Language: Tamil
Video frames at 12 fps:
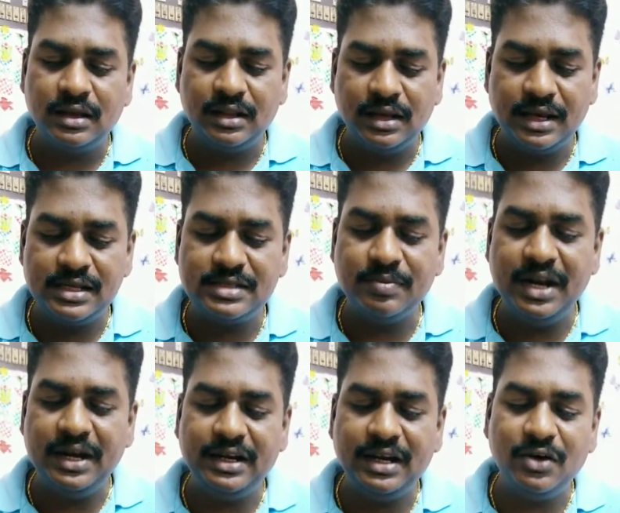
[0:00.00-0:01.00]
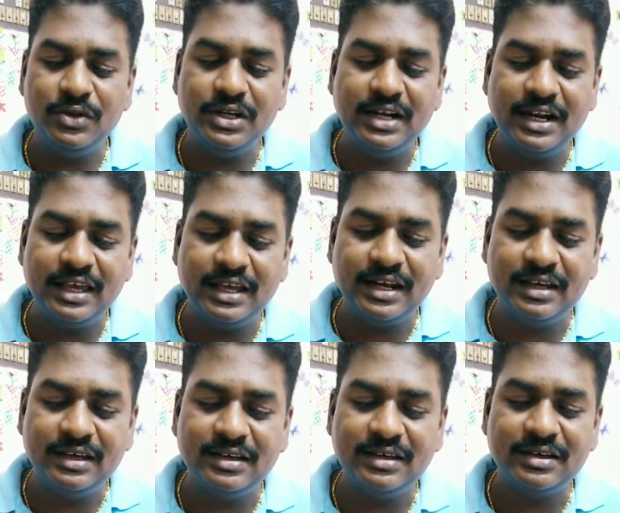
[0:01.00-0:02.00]
இந்த ஐஸ் மெல்ட் ஆகுதுன்னு நினைக்கிறேன்
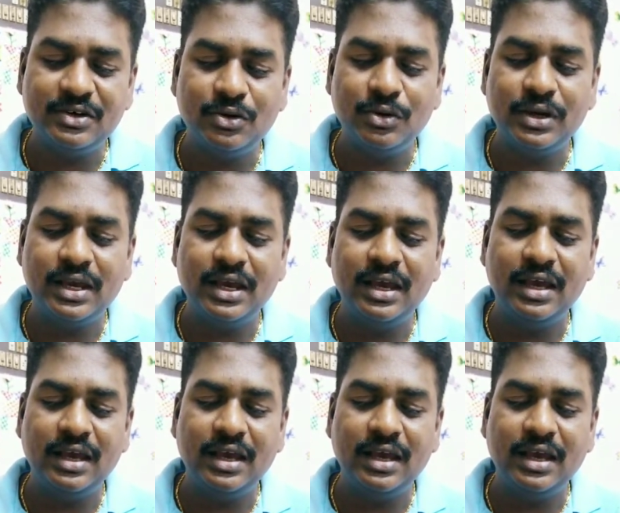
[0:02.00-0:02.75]
ஓகே